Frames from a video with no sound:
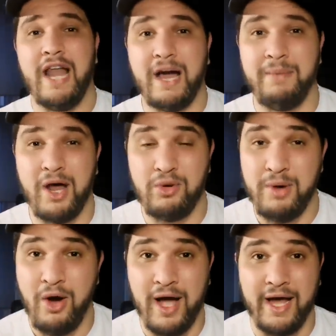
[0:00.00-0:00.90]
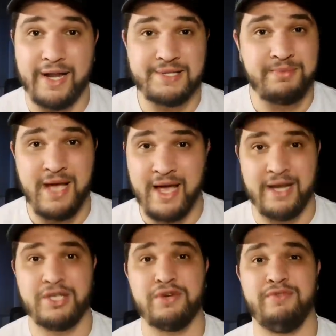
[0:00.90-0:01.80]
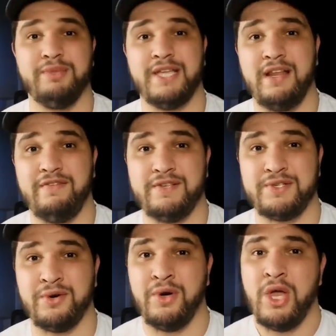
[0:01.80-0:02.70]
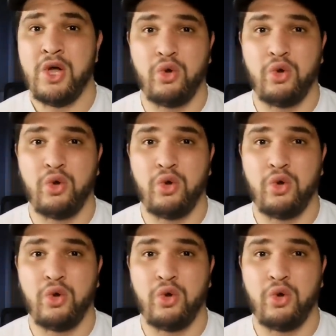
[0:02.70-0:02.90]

الاخبار والمواقع الرسميه يعني نشوف من التلفزيون